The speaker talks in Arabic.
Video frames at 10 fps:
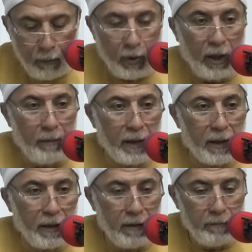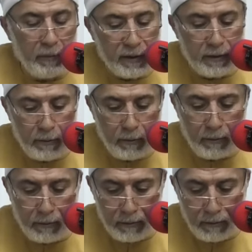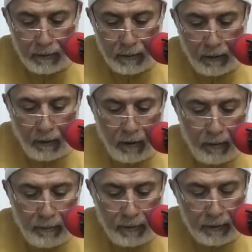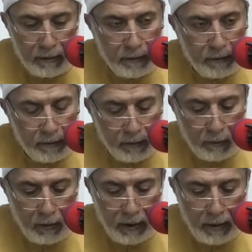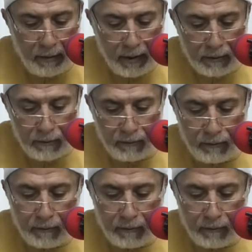وخبرها مثله قاب كل ده محذوف